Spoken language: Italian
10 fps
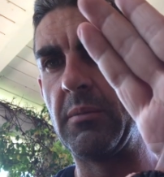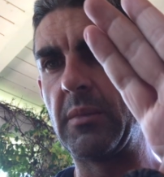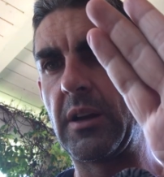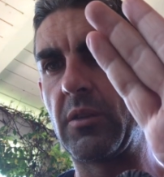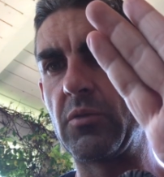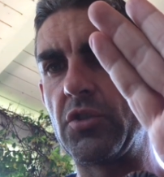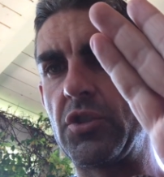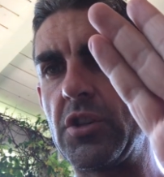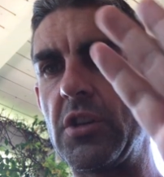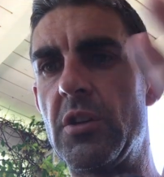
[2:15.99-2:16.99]

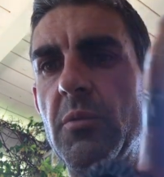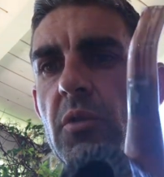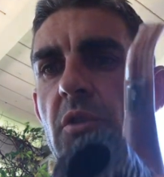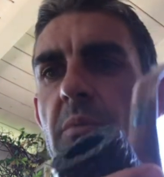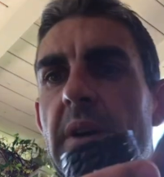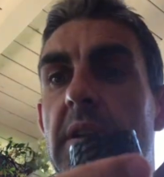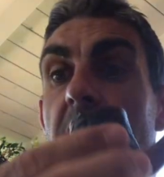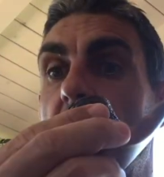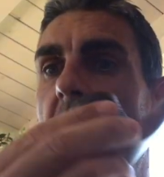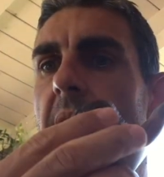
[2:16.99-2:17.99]
marroncino molto
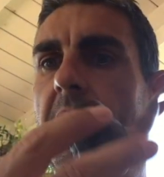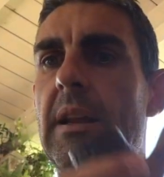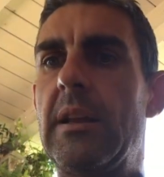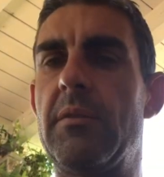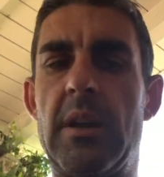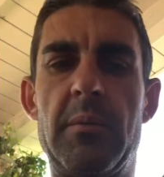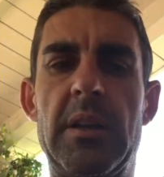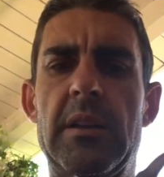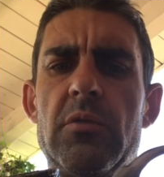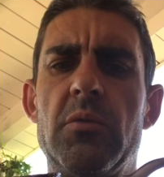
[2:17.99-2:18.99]
particolare e
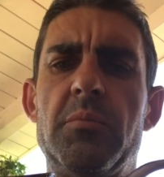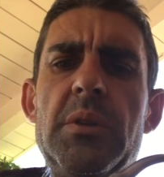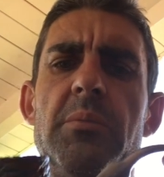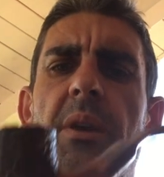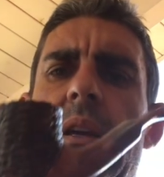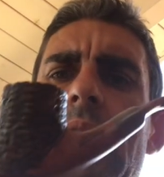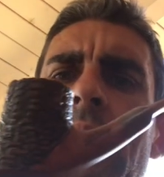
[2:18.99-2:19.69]
veramente son pipe che